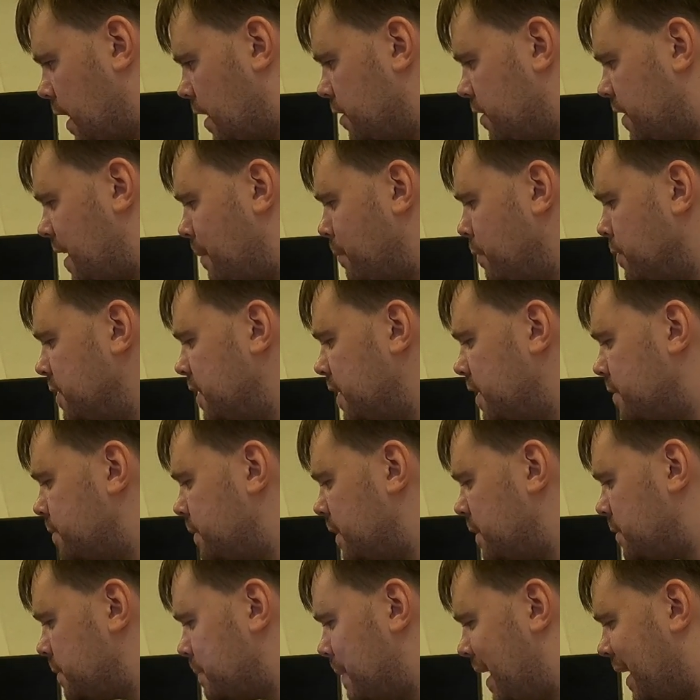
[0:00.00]
Also da muss ich jetzt
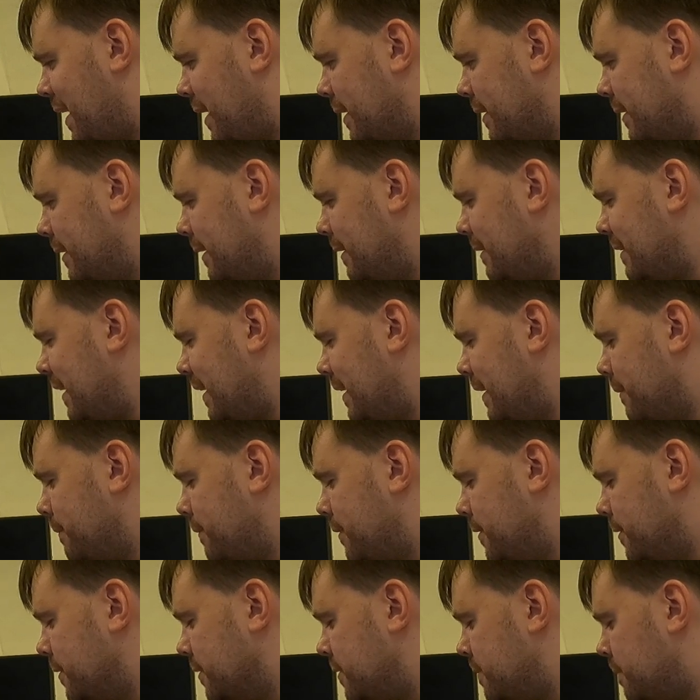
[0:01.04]
was machen. Okay,
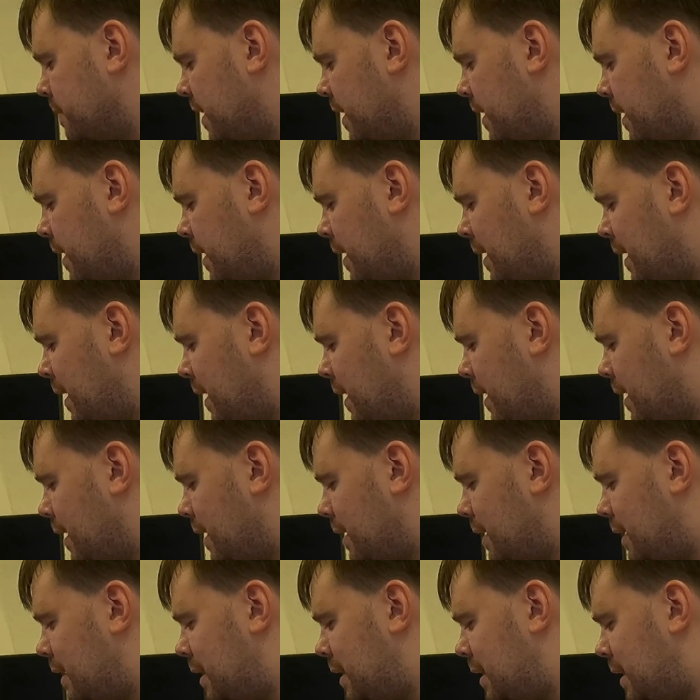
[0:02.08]
okay. gut.
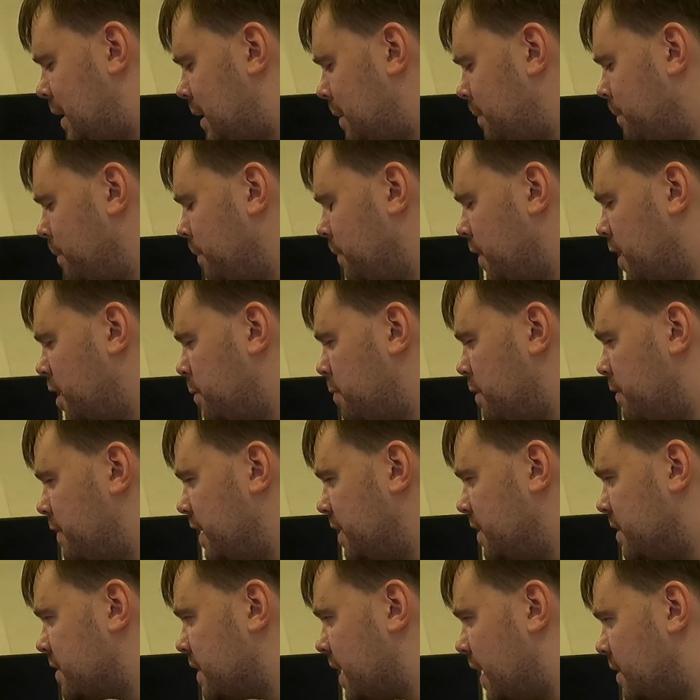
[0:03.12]
Ähm, ich
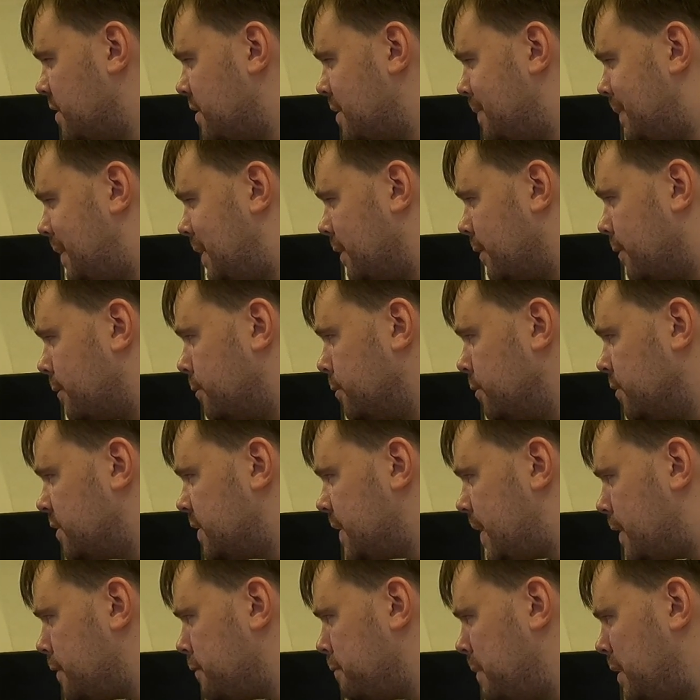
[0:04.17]
bewege das Ganze mal
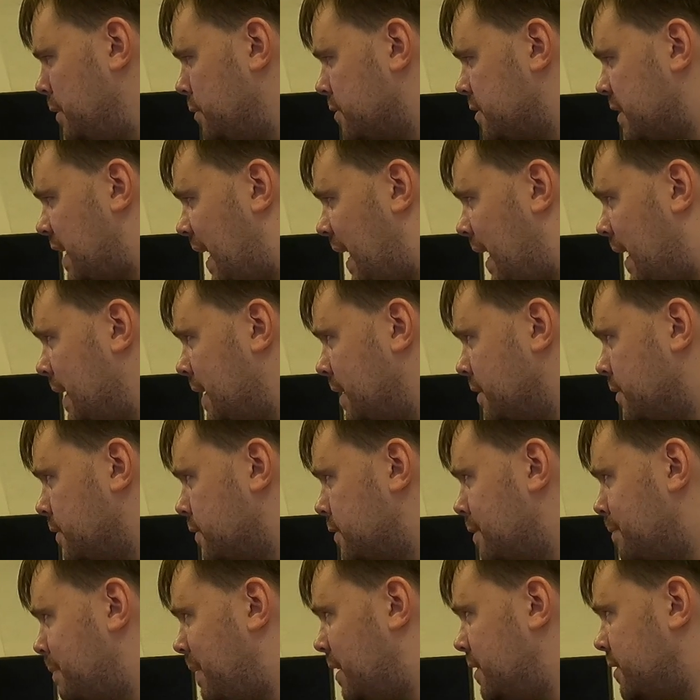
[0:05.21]
runter auf minus 8,
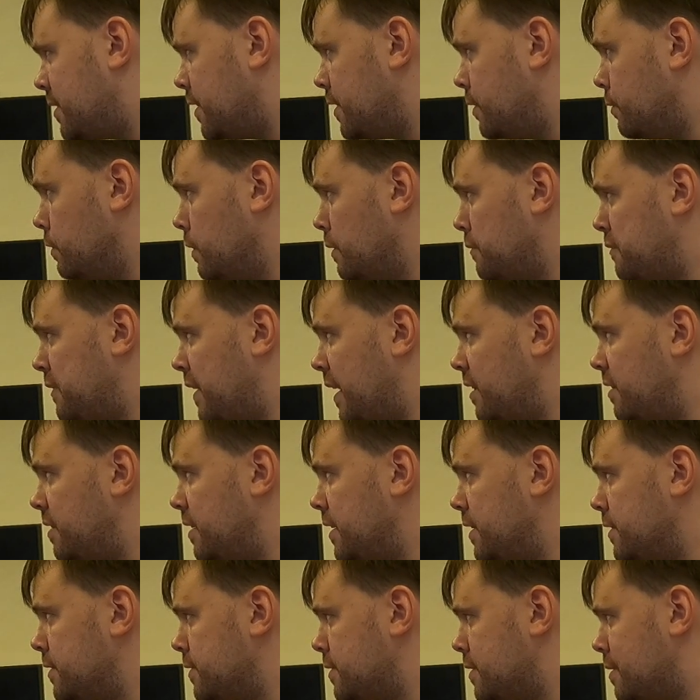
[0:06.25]
sobald der Jodler
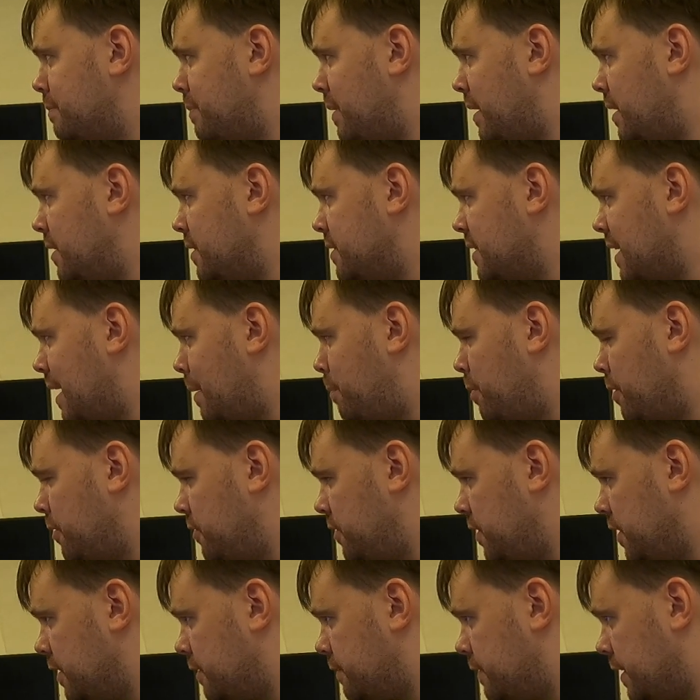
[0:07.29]
fertig ist und sobald
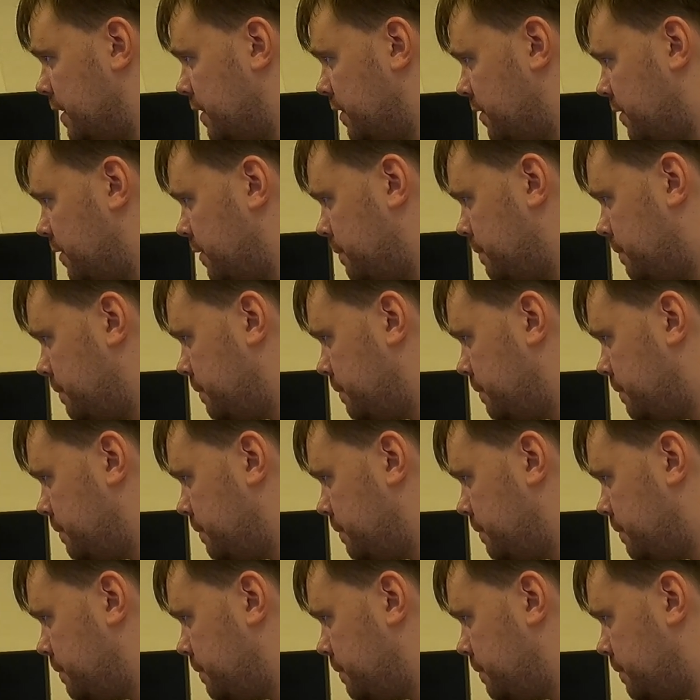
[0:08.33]
applaudiert wird.